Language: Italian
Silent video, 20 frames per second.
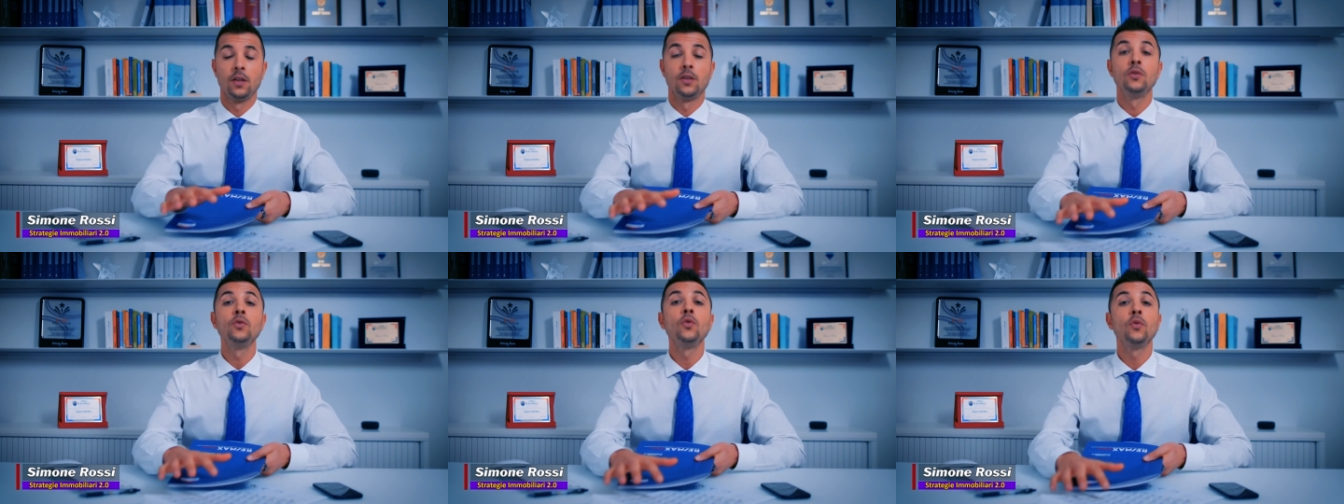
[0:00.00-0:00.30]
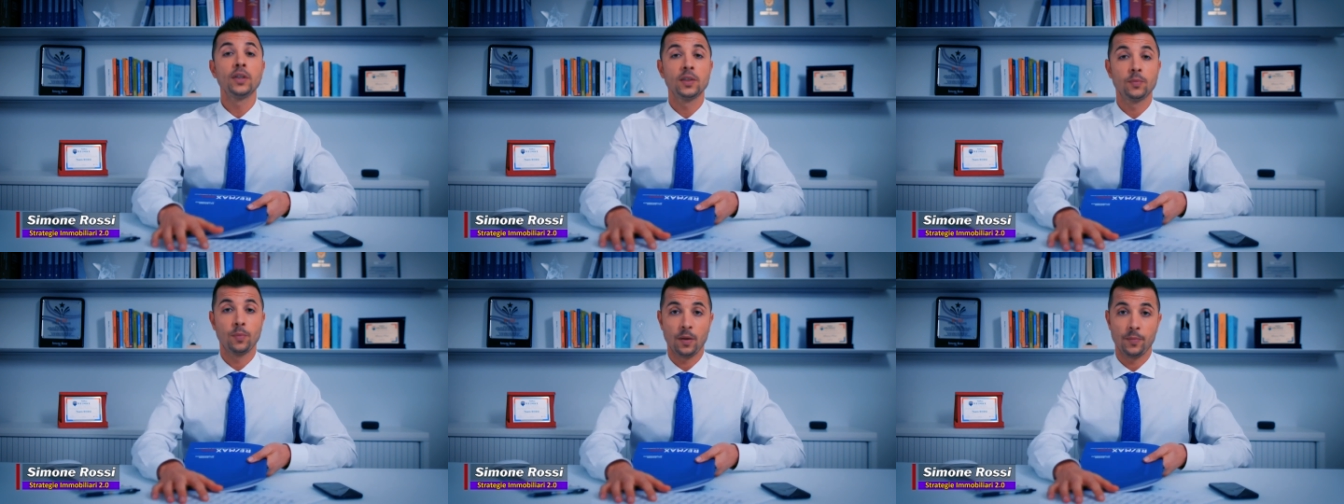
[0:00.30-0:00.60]

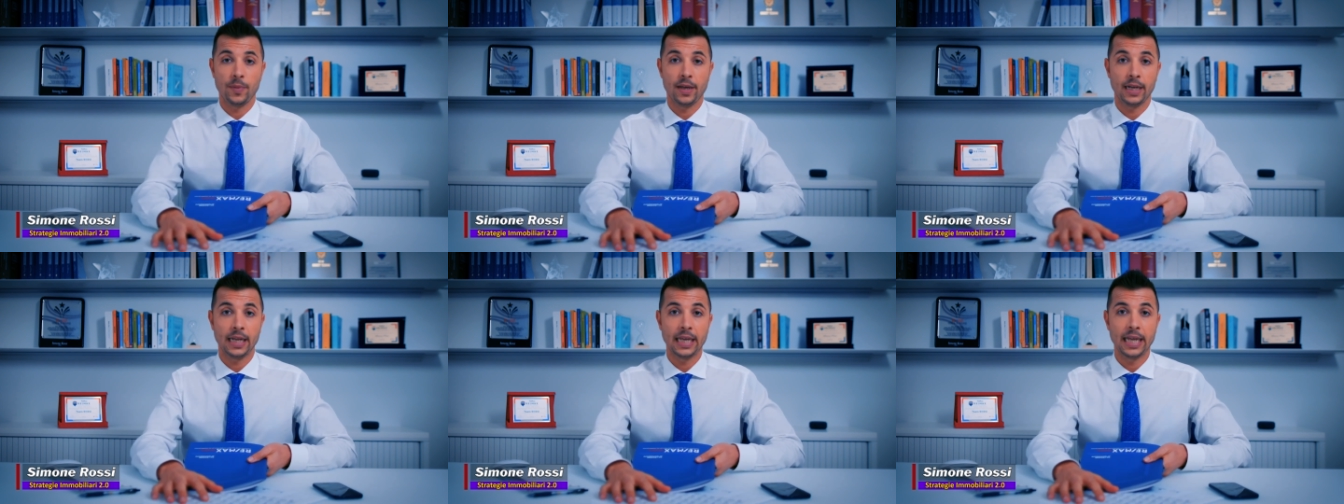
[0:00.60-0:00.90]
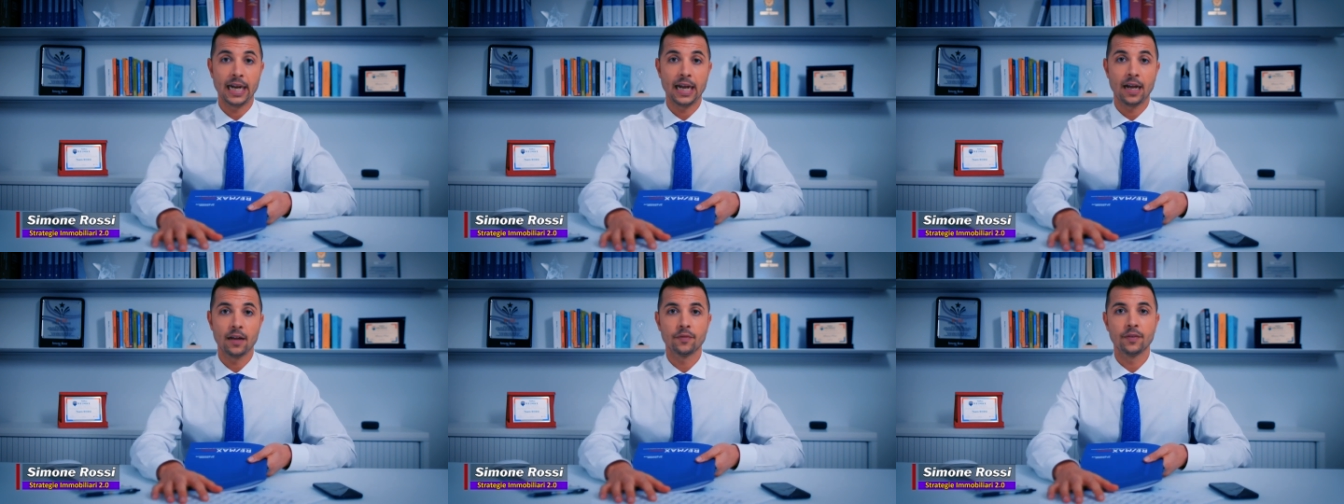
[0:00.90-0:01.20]
Non risparmiare in
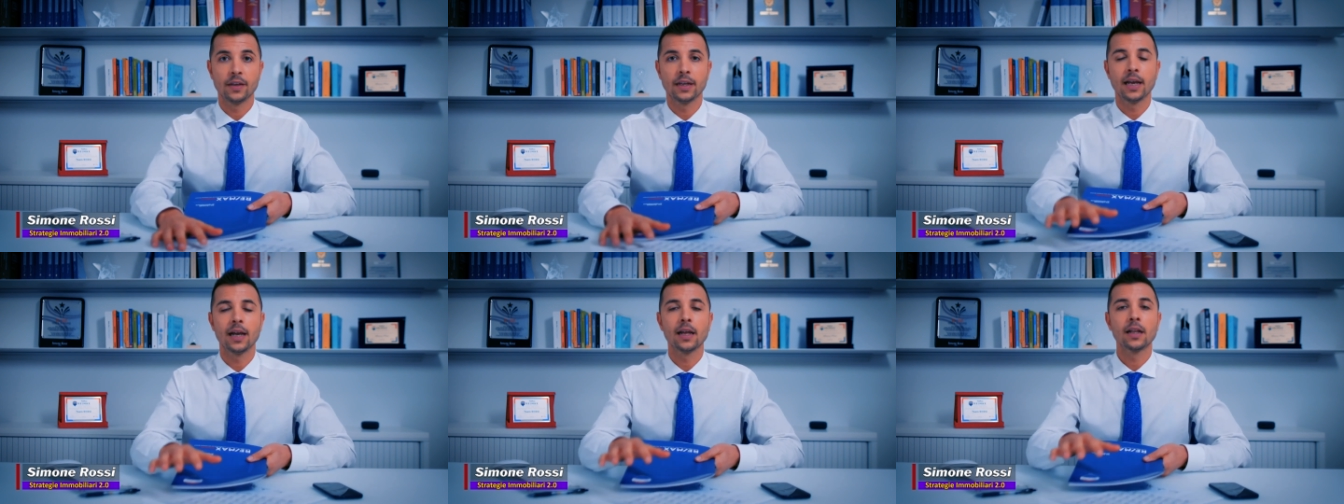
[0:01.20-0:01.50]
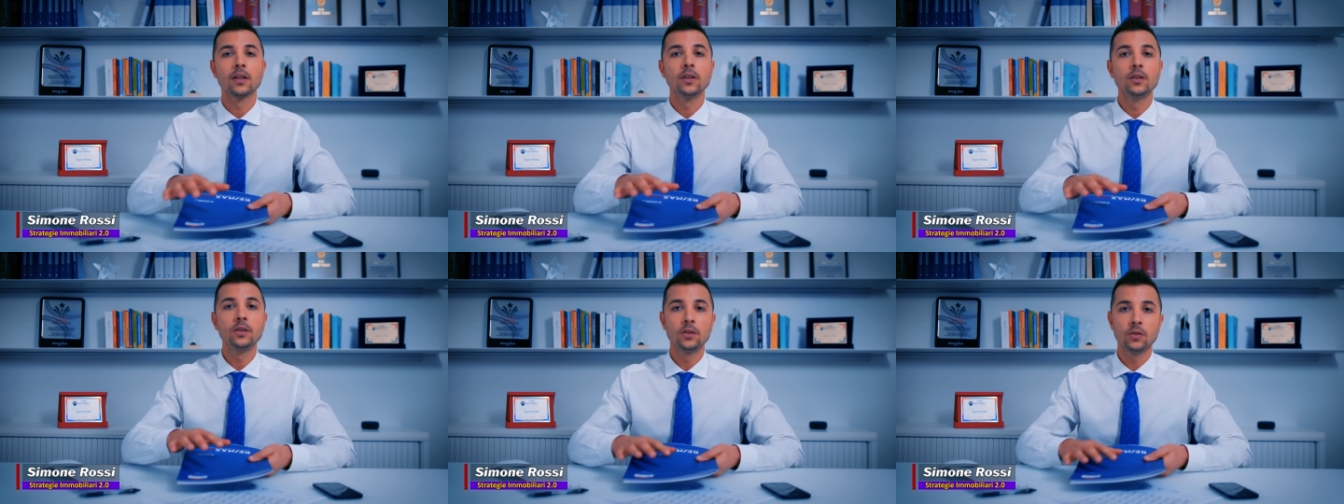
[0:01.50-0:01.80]
grafica,
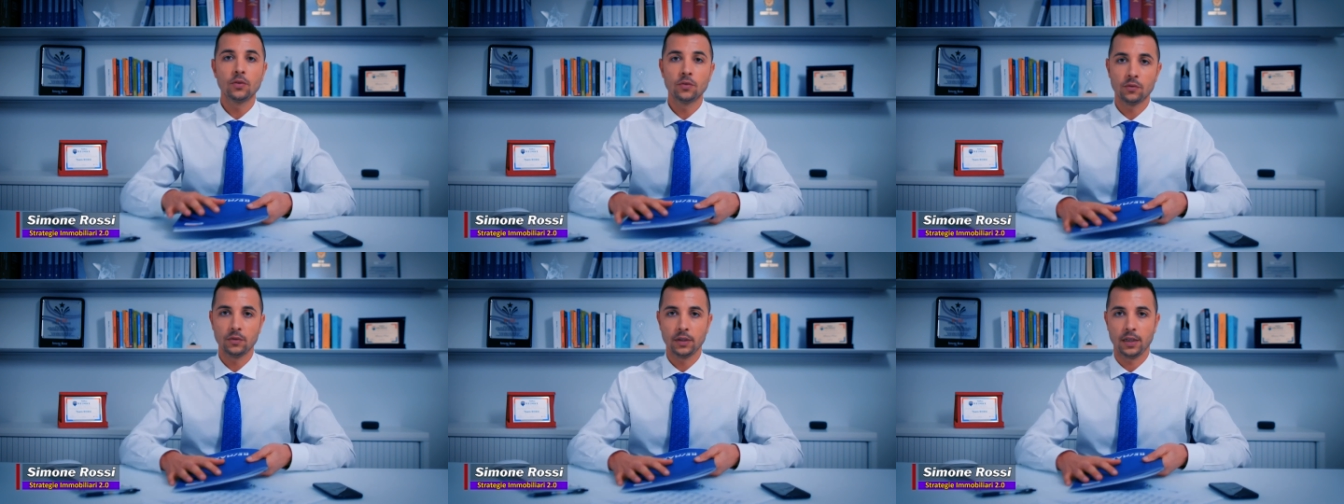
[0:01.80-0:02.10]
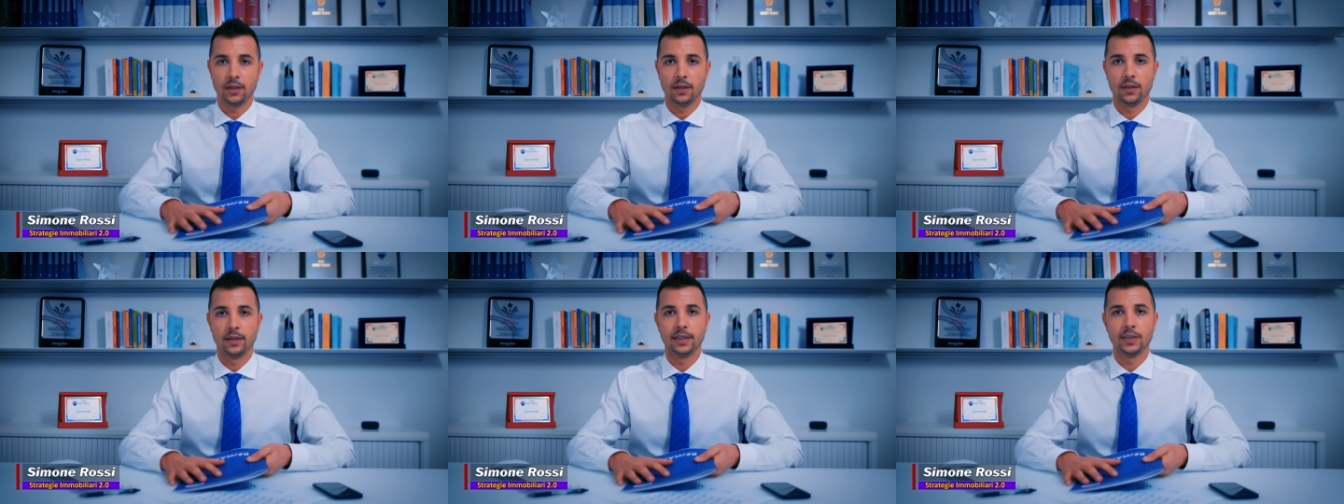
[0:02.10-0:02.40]

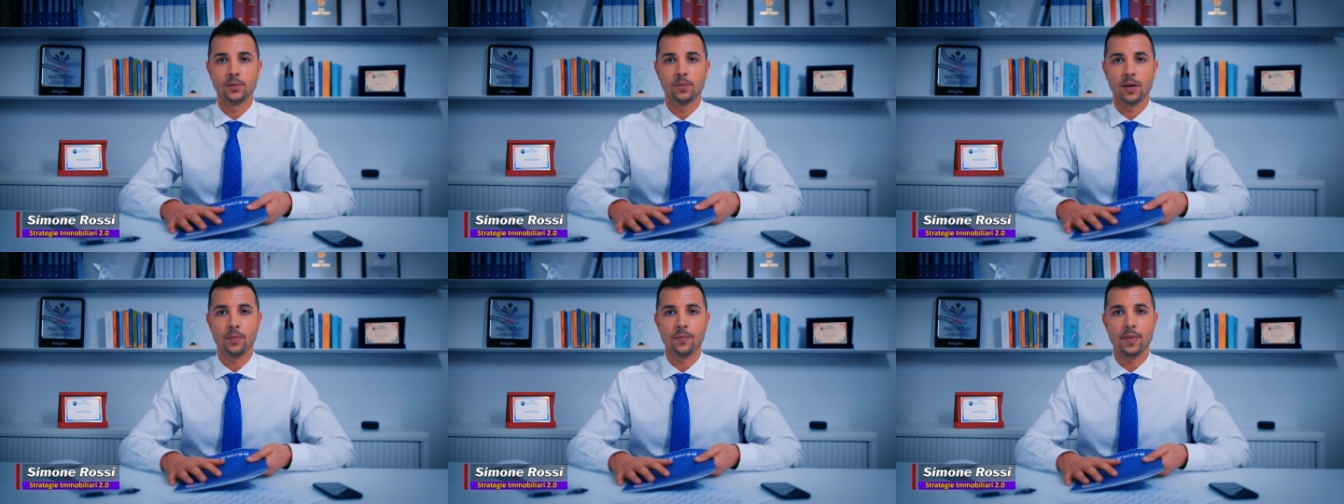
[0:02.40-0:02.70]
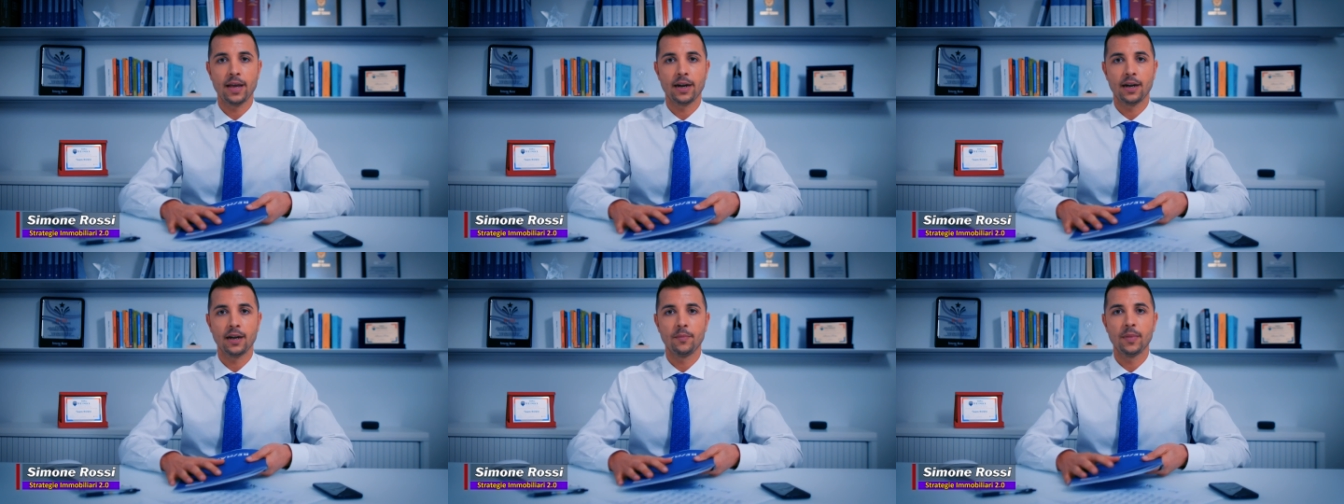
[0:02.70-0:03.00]
non
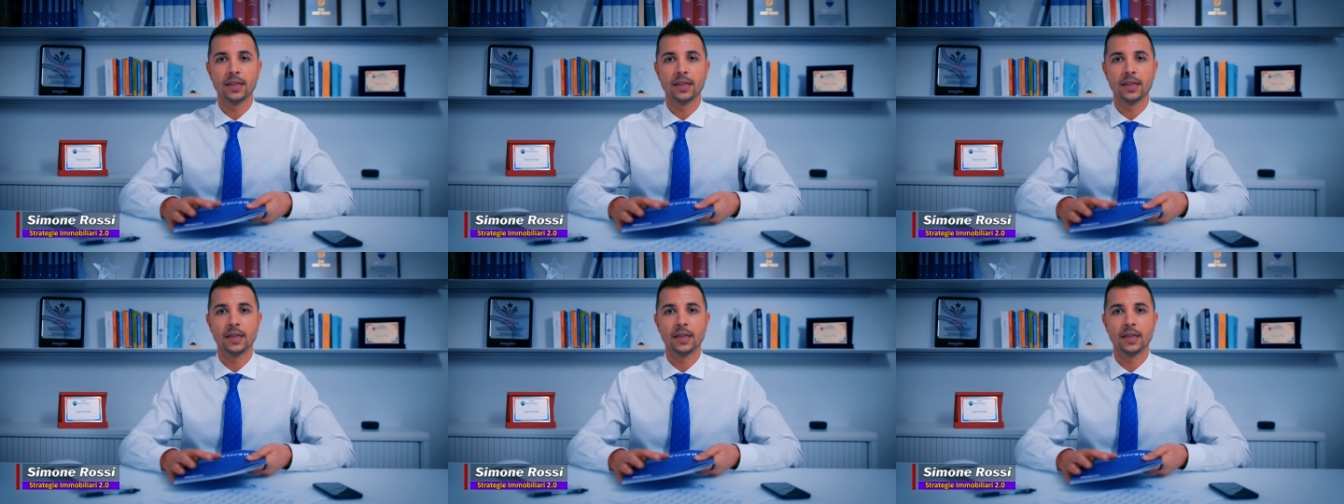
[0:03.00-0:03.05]
risparmiare nei